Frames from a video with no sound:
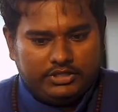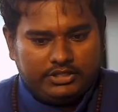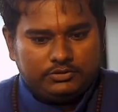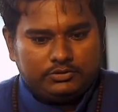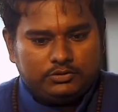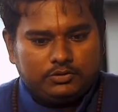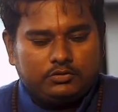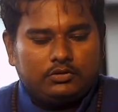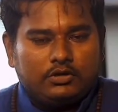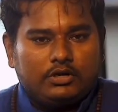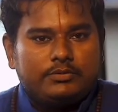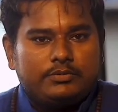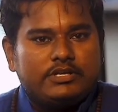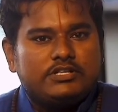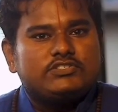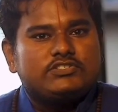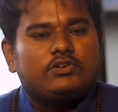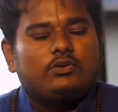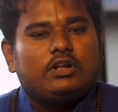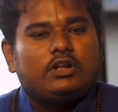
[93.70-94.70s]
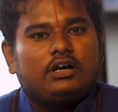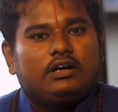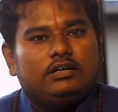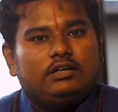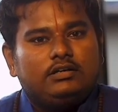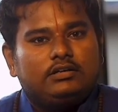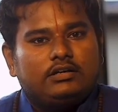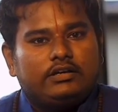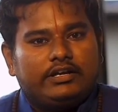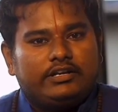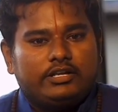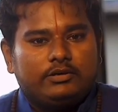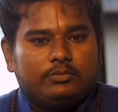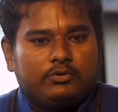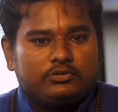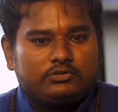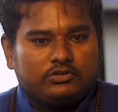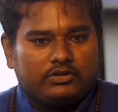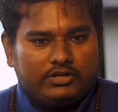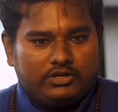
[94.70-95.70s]
இந்து அப்படின்னு சொன்னால் என்னை
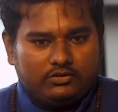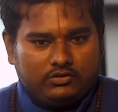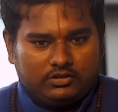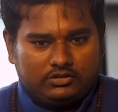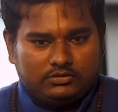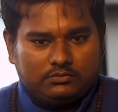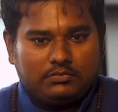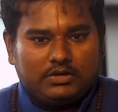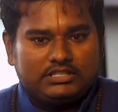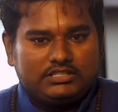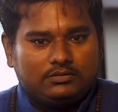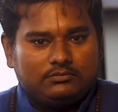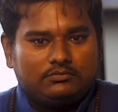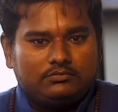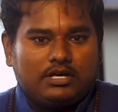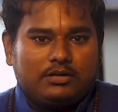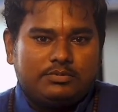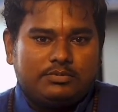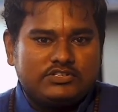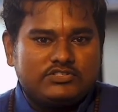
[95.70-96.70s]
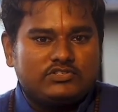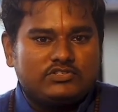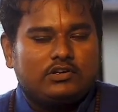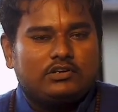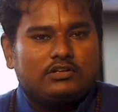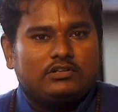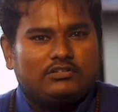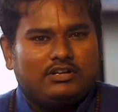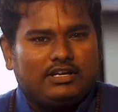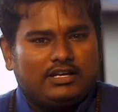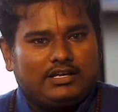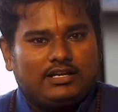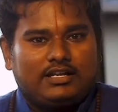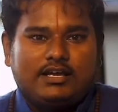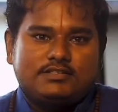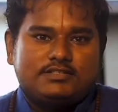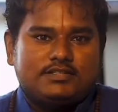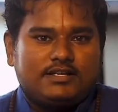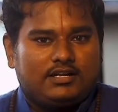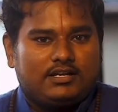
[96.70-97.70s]
பொறுத்த வரைக்கும் அது மதம் அப்படின்னு சொல்கிறத விட
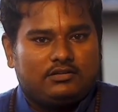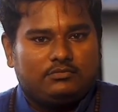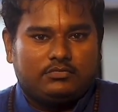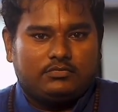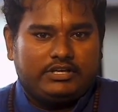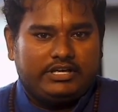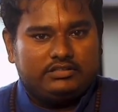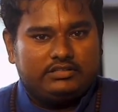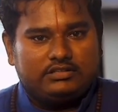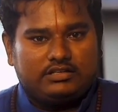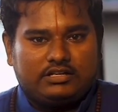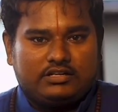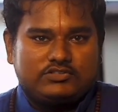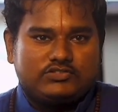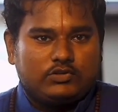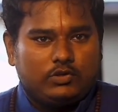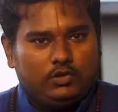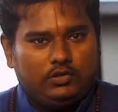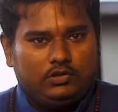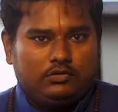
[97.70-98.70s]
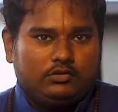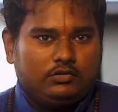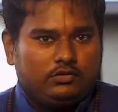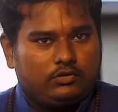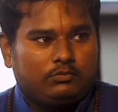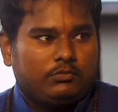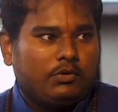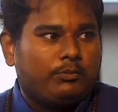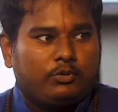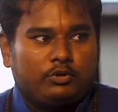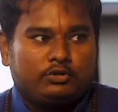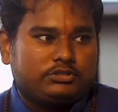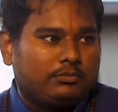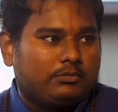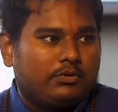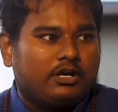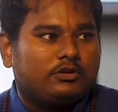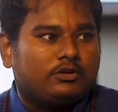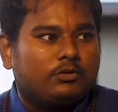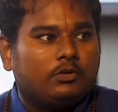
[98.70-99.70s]
கலாச்சாரம் என்ற சொல் ரொம்ப
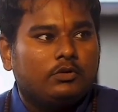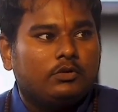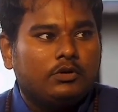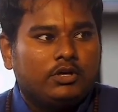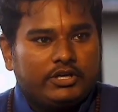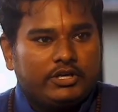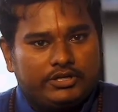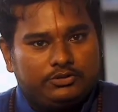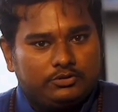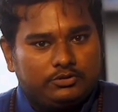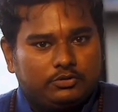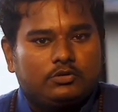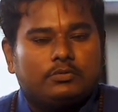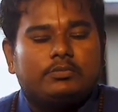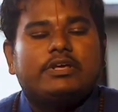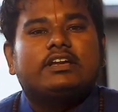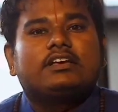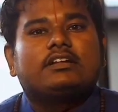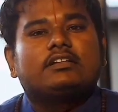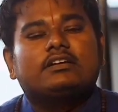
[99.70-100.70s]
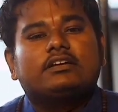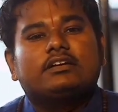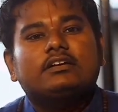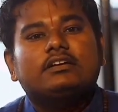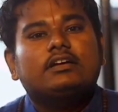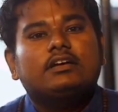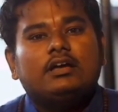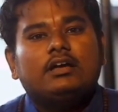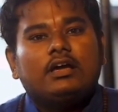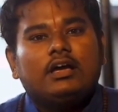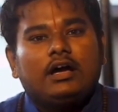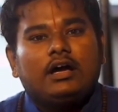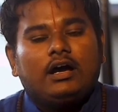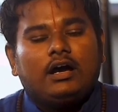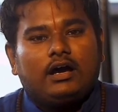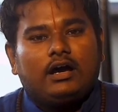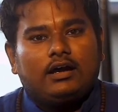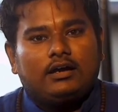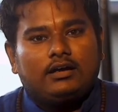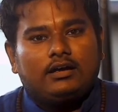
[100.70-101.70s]
பொருத்தமாக இருக்கும் இந்து அப்படிங்கிறதுக்கு
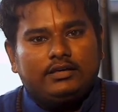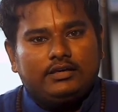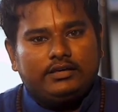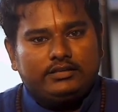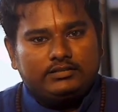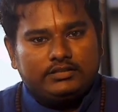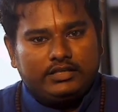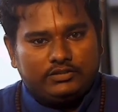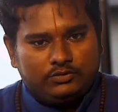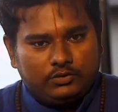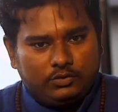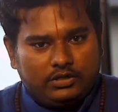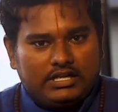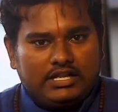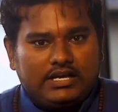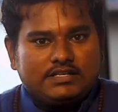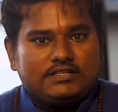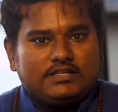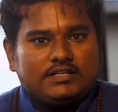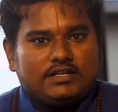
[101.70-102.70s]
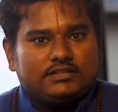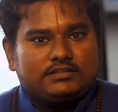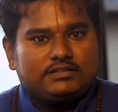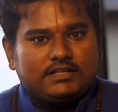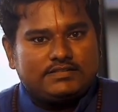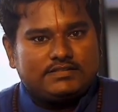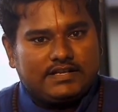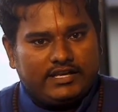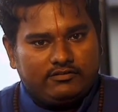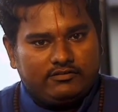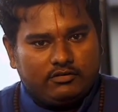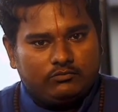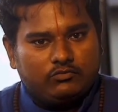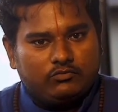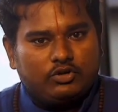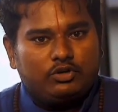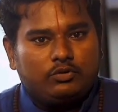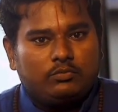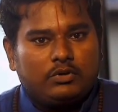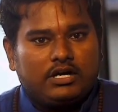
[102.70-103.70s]
ஆக இந்த இந்து கலாச்சாரத்தில் சைவம்
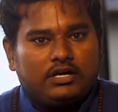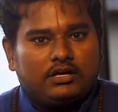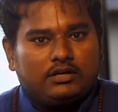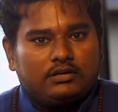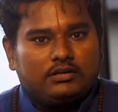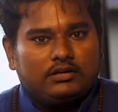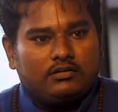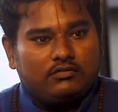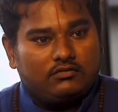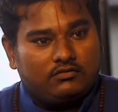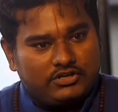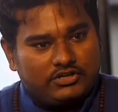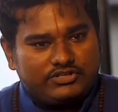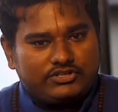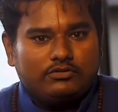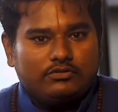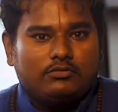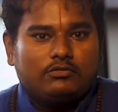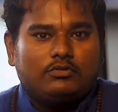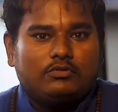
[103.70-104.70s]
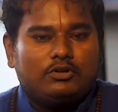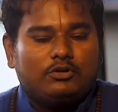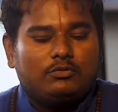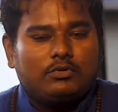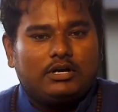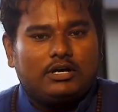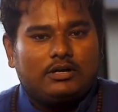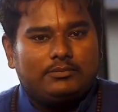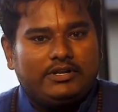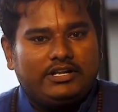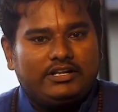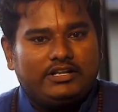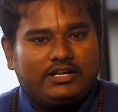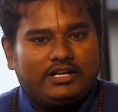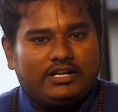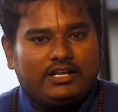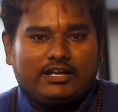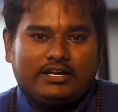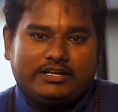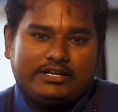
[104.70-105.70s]
வருமா வைஷ்ணவம் வருமா அப்படின்னு
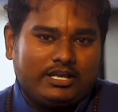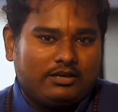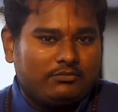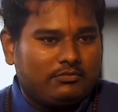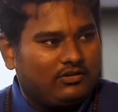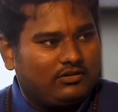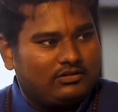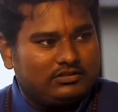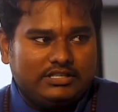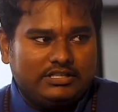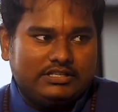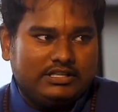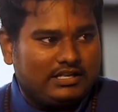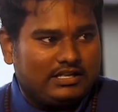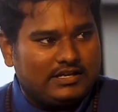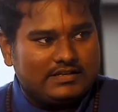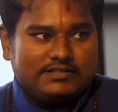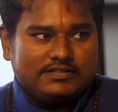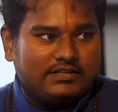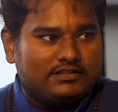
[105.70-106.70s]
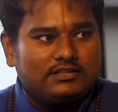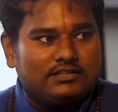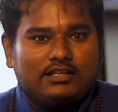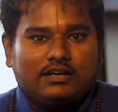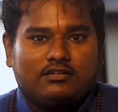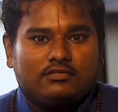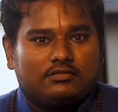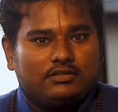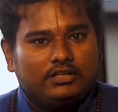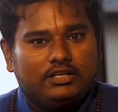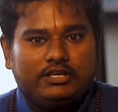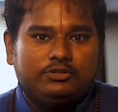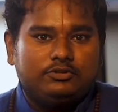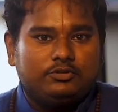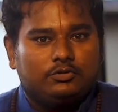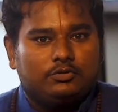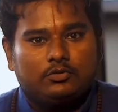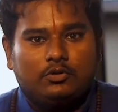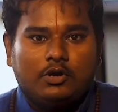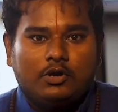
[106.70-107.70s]
கேட்டால் கட்டாயமாக வந்து இதெல்லாம் சேர்ந்து தான் வந்து
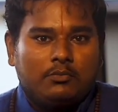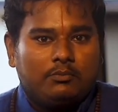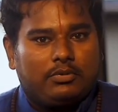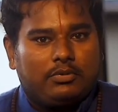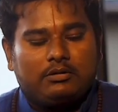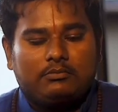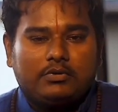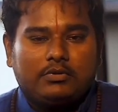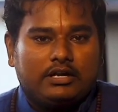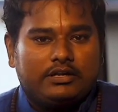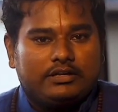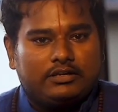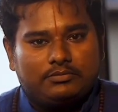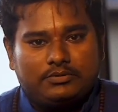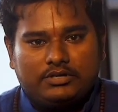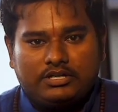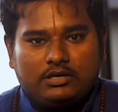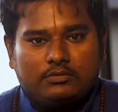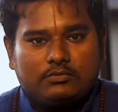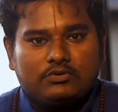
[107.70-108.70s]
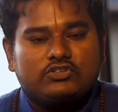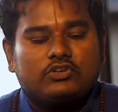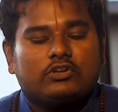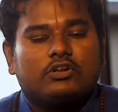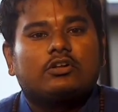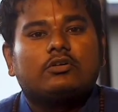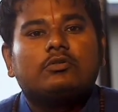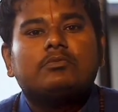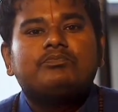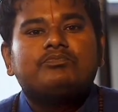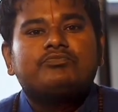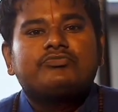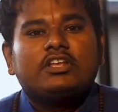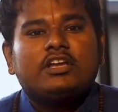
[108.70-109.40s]
இந்து பண்பாடு அப்படின்னு நம்ம சொல்லணும்